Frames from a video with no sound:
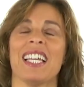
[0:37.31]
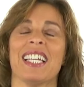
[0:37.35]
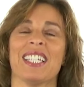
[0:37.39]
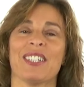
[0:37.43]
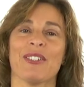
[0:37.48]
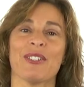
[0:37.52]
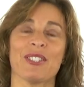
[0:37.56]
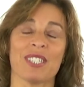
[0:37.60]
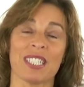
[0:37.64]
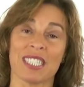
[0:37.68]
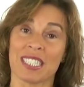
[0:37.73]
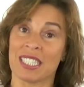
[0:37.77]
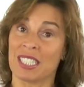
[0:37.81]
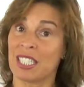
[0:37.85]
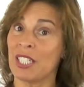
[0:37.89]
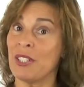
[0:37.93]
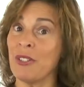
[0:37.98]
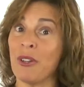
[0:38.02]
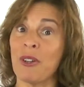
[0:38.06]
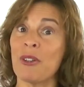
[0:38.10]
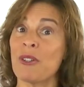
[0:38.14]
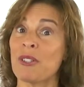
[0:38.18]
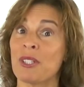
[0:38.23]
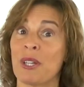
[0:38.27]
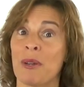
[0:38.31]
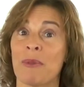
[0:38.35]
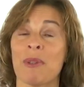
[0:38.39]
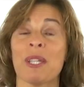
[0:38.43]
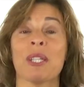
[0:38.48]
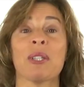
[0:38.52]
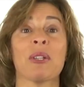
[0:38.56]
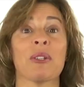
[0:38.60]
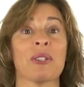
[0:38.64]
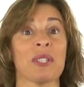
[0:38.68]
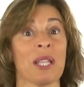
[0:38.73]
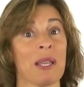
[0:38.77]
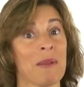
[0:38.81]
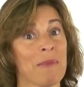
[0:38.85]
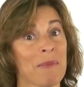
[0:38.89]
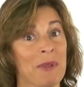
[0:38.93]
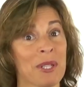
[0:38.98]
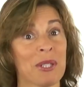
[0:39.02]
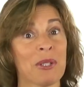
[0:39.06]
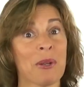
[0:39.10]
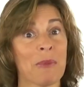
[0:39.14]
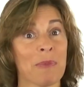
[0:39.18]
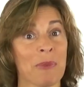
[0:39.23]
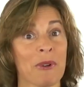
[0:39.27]
Entonces, si no los has visto, te
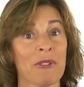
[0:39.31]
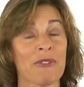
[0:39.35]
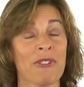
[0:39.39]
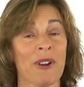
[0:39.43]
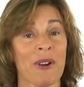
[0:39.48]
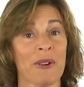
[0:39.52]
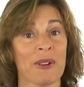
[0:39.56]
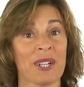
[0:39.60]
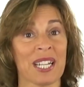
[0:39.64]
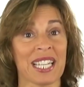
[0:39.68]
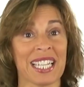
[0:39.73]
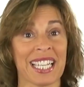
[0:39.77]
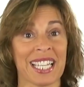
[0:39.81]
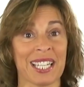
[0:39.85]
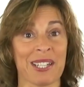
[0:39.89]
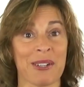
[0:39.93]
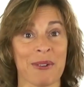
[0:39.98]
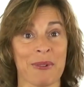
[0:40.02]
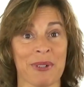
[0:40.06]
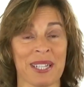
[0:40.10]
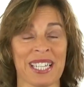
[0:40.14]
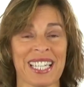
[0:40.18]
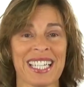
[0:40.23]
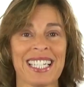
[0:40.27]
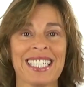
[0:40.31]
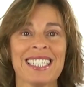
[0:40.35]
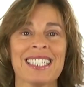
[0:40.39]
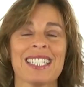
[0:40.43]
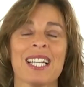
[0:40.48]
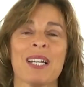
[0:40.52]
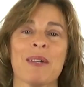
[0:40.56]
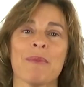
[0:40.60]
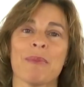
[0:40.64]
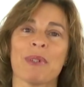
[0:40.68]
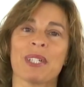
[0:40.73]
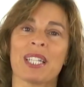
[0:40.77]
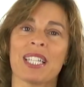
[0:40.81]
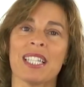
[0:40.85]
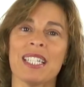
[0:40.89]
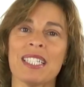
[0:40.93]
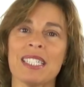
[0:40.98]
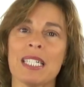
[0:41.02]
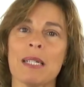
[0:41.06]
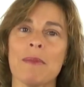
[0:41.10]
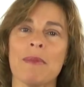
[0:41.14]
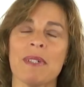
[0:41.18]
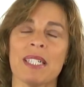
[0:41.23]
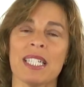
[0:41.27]
invito por favor a que los veas, porque de
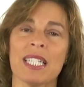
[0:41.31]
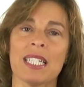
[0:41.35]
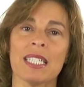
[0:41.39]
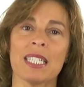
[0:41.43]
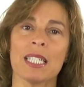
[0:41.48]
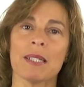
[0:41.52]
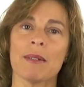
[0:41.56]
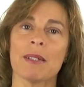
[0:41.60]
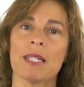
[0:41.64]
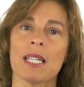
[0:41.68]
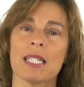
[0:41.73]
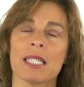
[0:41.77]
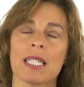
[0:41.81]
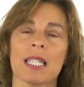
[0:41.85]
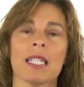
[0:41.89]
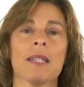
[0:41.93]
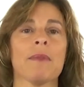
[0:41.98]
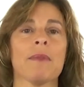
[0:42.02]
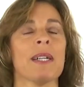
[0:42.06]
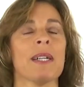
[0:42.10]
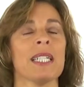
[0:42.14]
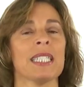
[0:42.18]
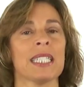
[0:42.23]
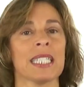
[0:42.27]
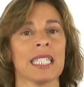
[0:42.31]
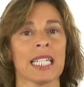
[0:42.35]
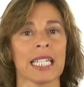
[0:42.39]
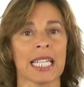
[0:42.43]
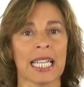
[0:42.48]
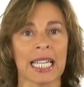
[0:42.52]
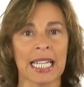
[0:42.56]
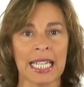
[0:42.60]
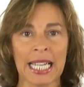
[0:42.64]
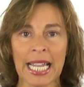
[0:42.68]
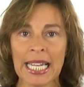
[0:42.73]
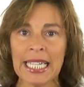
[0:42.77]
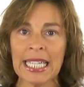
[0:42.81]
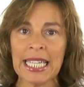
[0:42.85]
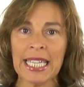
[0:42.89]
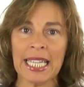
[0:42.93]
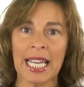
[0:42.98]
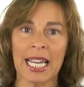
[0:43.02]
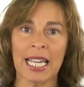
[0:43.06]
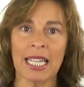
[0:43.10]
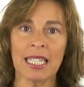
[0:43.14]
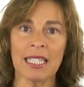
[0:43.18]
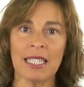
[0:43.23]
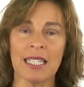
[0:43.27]
esa manera te vas a, tener,
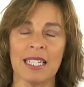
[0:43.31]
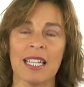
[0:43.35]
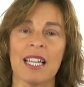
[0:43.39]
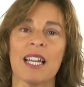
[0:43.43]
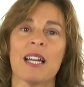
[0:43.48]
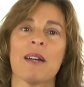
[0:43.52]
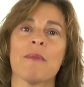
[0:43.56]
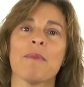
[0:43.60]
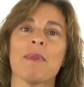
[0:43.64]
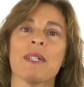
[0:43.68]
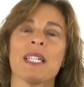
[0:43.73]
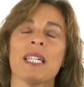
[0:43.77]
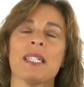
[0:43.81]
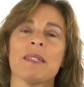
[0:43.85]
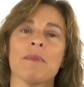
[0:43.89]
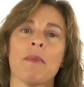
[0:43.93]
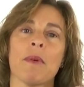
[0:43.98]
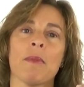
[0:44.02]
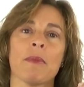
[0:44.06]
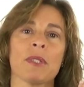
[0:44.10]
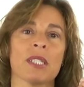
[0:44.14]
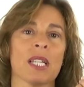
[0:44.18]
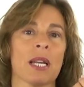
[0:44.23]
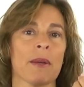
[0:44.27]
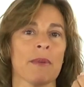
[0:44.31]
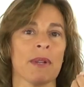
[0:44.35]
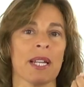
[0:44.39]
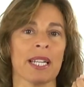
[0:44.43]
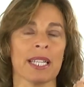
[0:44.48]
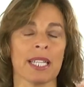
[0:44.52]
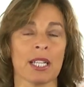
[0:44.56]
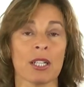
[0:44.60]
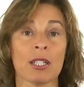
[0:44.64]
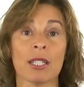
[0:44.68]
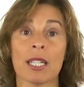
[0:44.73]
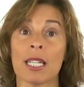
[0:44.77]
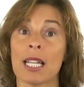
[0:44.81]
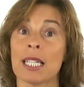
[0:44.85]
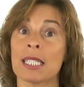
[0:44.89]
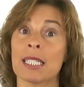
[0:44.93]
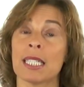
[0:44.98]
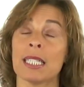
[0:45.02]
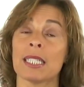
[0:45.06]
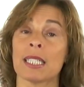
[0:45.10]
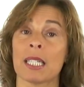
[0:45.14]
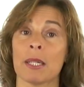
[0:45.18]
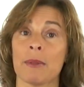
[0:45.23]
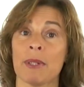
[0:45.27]
claridad, vamos a hablar de, las
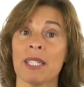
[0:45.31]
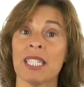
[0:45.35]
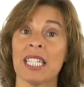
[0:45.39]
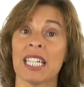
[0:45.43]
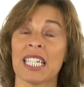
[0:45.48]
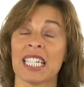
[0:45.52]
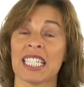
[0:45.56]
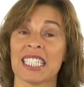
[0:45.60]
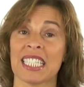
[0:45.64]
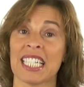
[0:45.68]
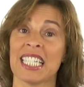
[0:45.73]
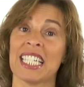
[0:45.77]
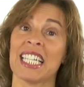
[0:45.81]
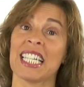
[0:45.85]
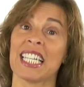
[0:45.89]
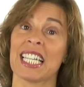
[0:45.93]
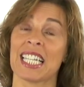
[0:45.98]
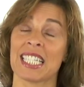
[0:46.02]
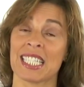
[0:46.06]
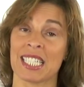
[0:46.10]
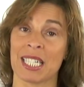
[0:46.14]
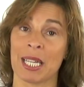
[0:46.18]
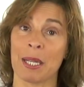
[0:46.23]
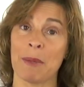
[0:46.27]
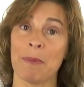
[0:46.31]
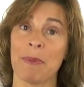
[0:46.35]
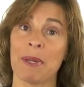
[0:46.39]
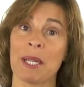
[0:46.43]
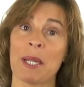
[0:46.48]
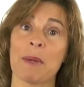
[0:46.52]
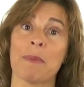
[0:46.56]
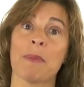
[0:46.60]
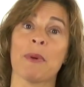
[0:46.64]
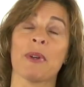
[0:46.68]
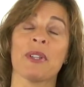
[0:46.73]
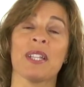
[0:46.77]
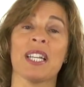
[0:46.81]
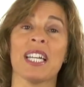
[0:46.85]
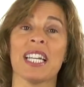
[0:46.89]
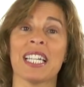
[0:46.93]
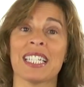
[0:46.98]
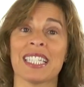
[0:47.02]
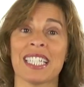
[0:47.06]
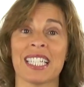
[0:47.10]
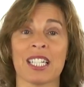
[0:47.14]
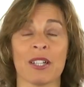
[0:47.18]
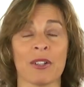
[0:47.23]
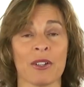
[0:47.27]
entrevistas que tienes que hacer para poder